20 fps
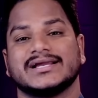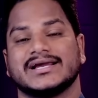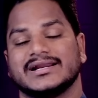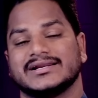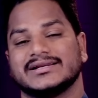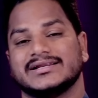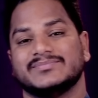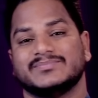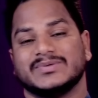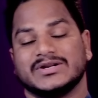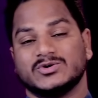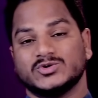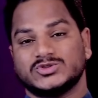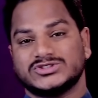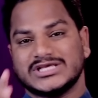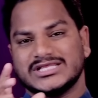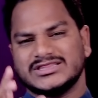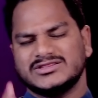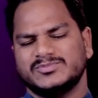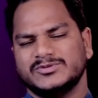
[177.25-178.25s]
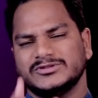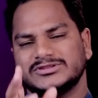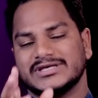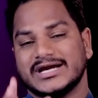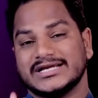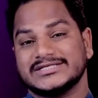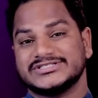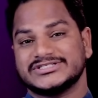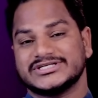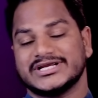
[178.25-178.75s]
करने पर है उस अद्भुत
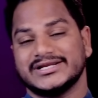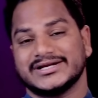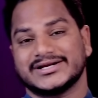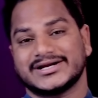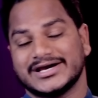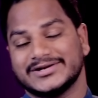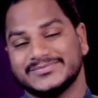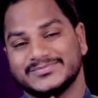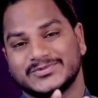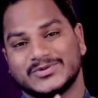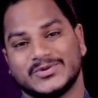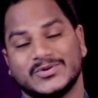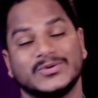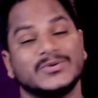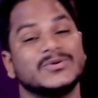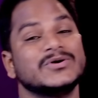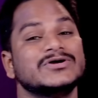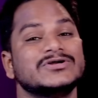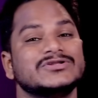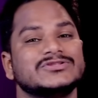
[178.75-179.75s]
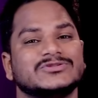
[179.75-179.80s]
आश्चर्य कर्म को